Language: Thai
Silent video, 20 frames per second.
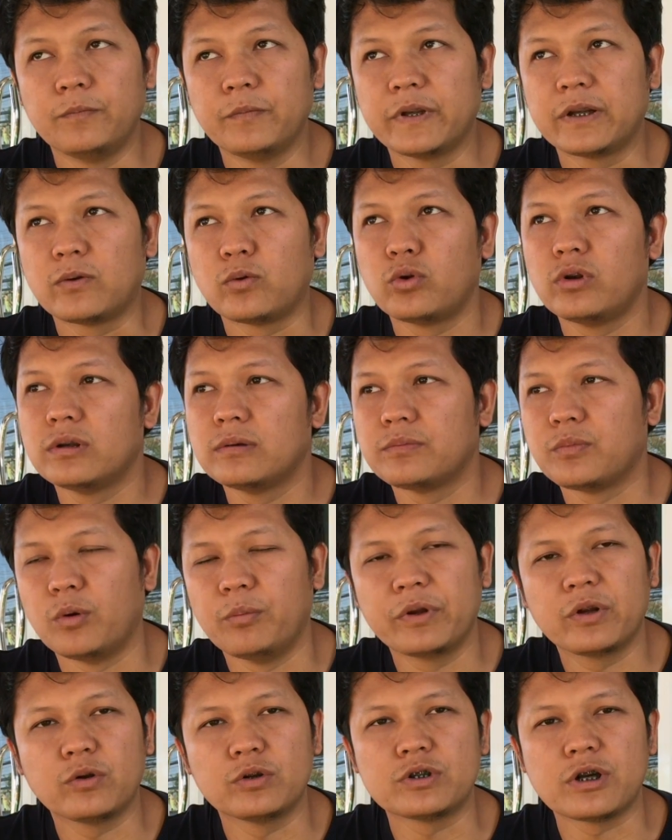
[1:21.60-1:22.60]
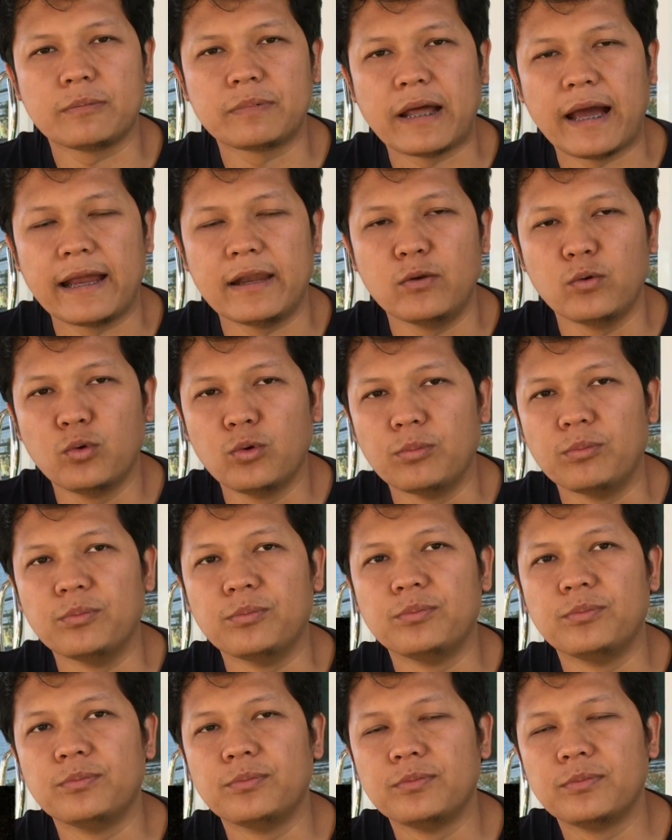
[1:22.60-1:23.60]
ผมเป็นคนผมเป็นคนชอบถ่ายรูป
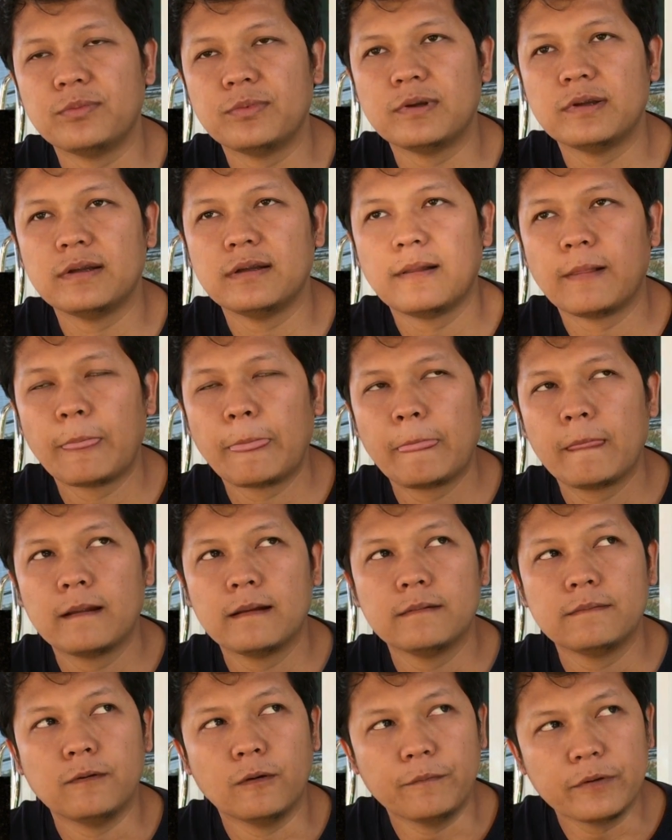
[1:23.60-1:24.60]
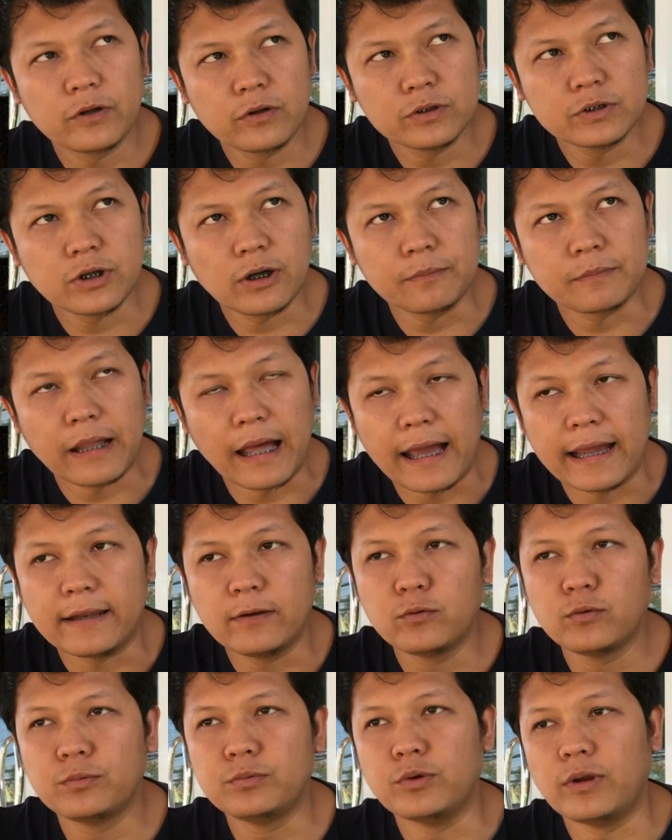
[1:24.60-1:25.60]
ชอบถ่ายรูป ผมเป็นคนชอบถ่าย
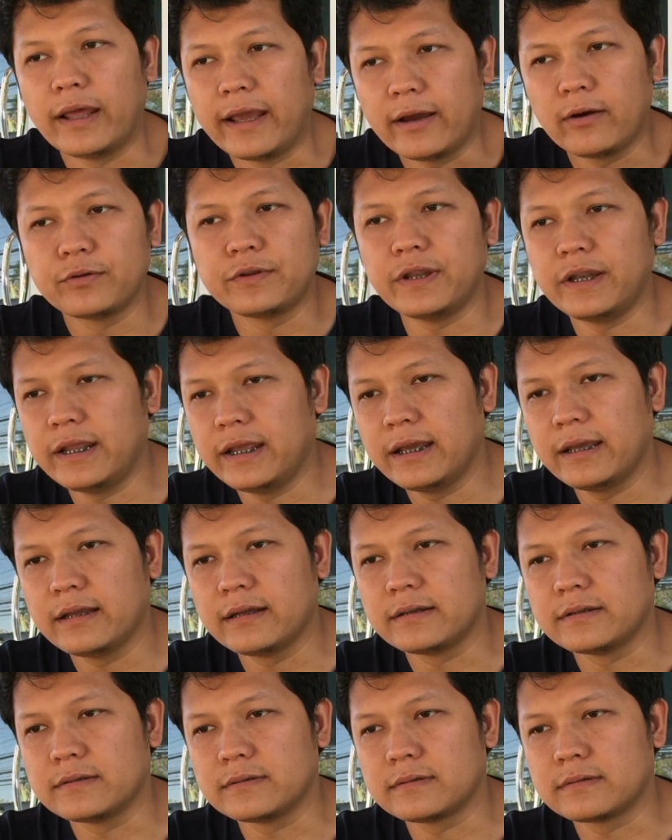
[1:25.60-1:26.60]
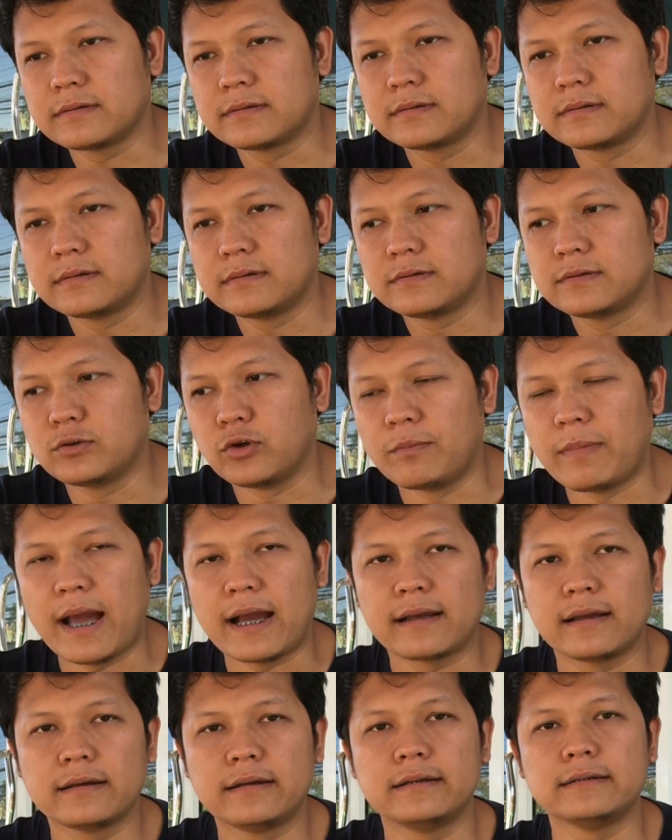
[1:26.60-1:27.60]
รูปอยู่แล้วทีนี้ส่วนมา
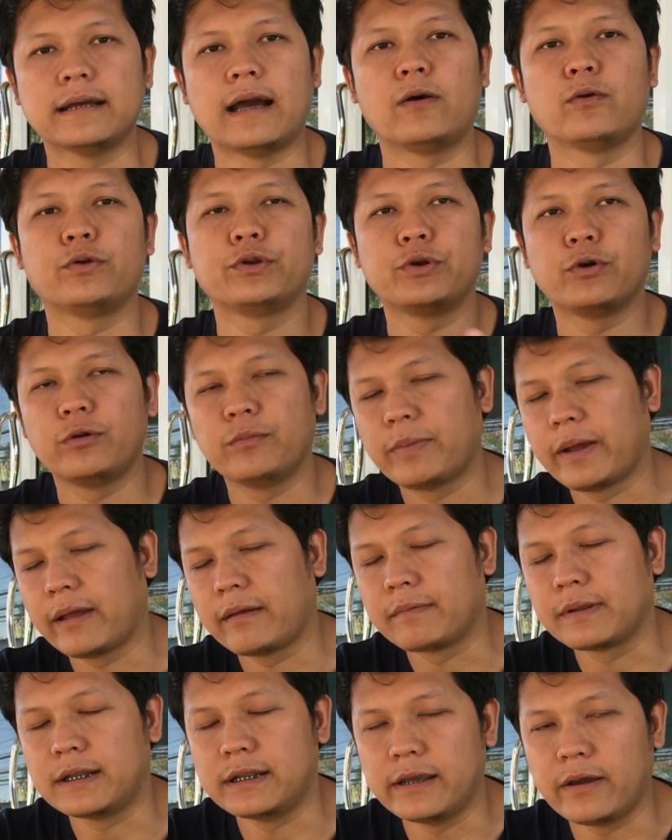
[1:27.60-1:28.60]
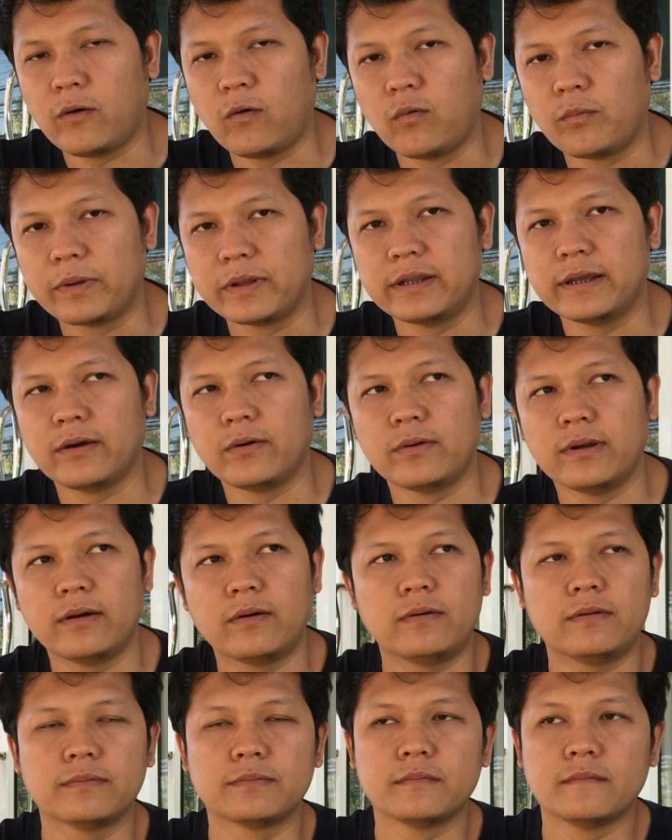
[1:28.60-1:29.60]
กก็คือจะเอารถยนต์ไปไปเที่ยวไปเที่ยวแล้
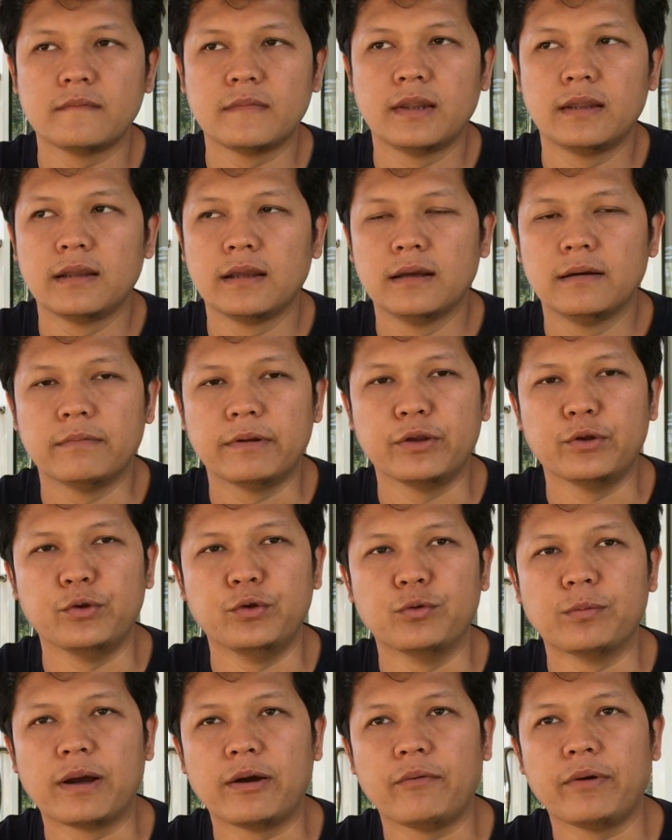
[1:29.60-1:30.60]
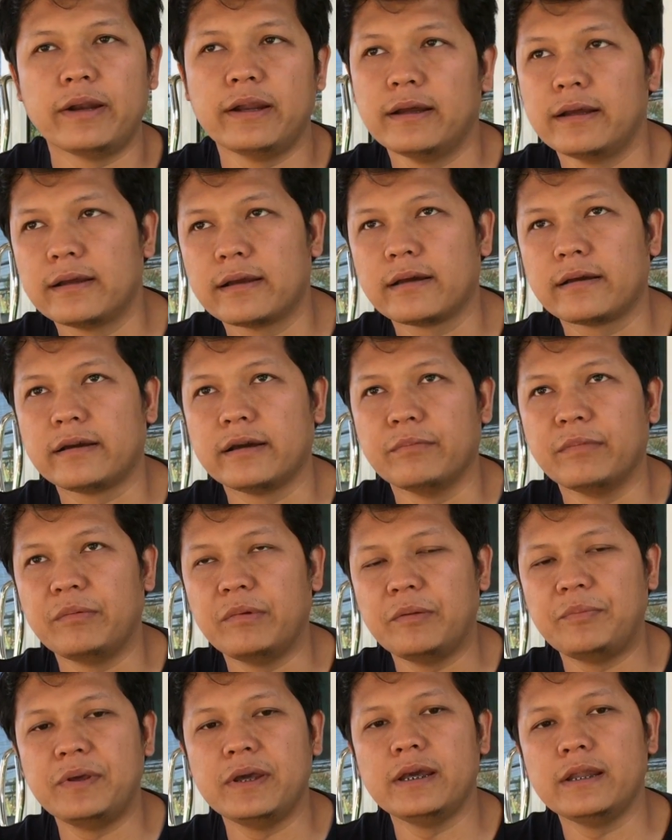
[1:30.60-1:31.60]
ว มันอยู่ๆมาวันหนึงก็คือมัน
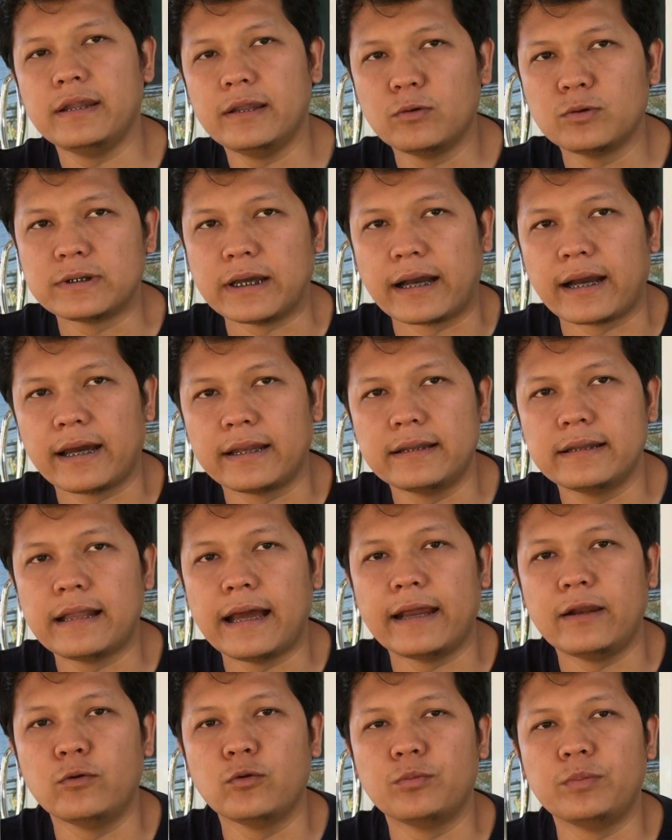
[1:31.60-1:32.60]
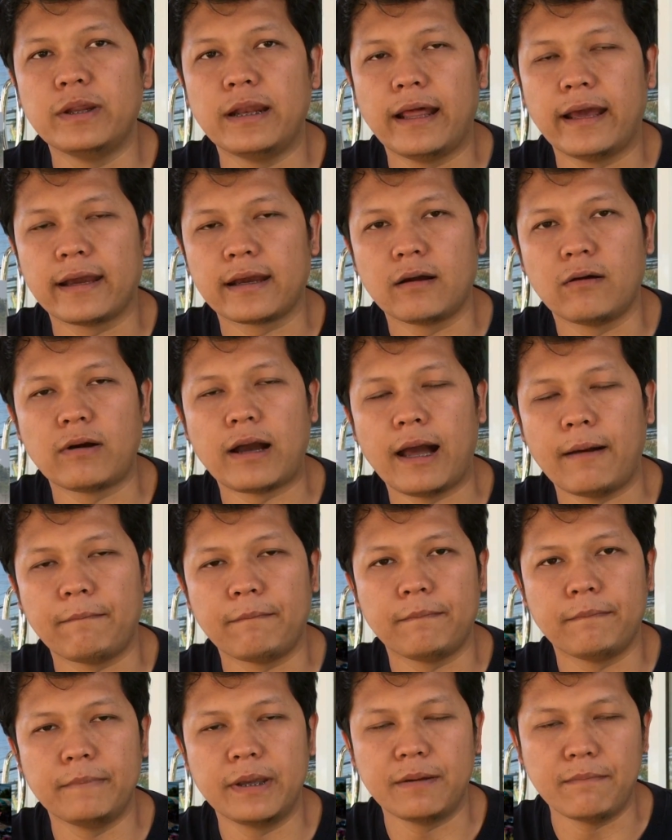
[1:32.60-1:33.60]
มีพี่ที่รู้จักกันที่ถ่ายรูปนี่แหละเขาขับ
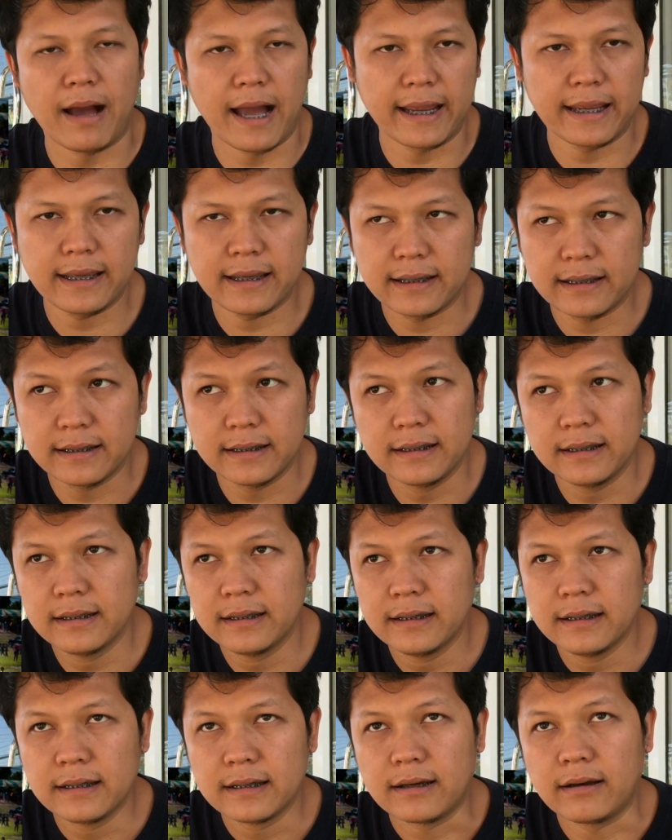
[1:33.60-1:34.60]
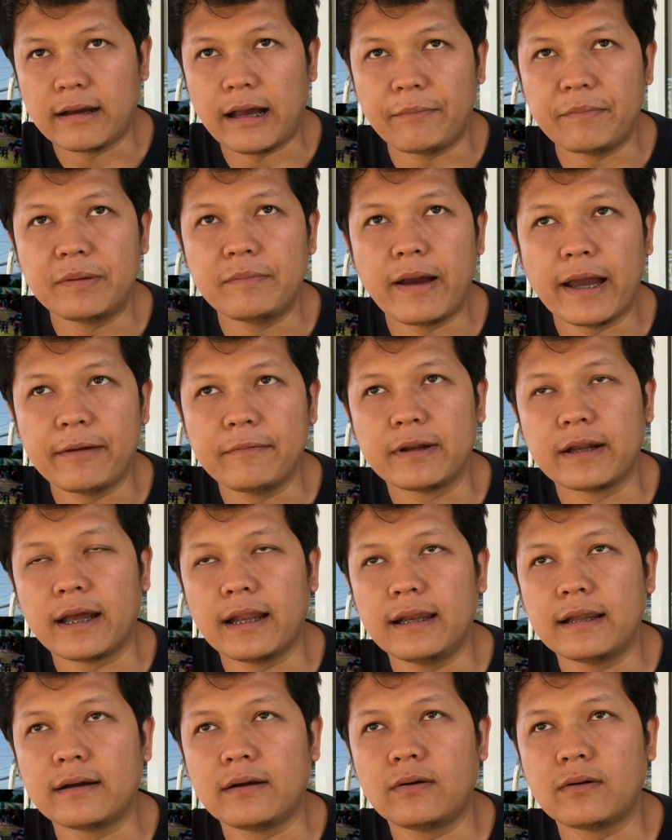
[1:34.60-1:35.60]
บิ๊กไบค์เขาขับบิ๊กไบค์เหมือนกั
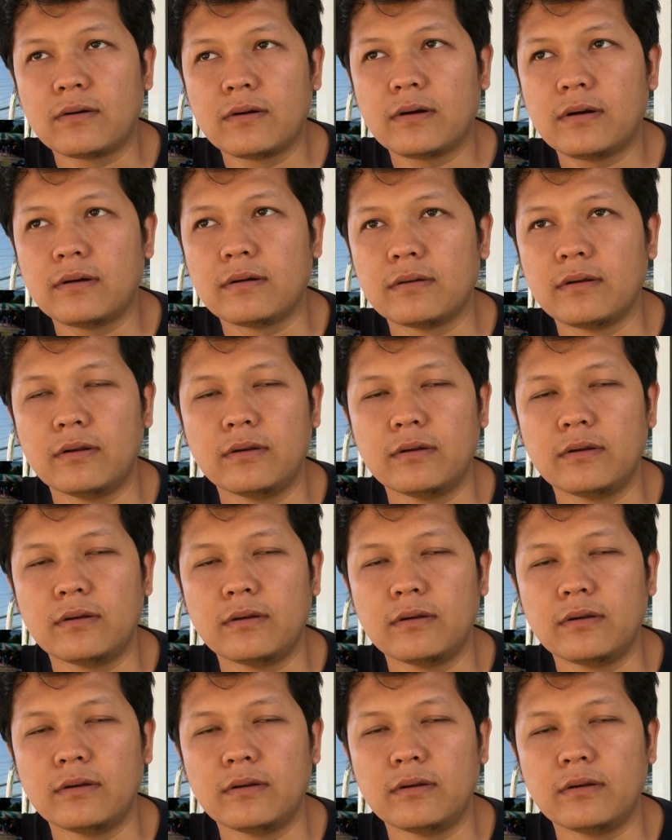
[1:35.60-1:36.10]
นแล้วเขาก็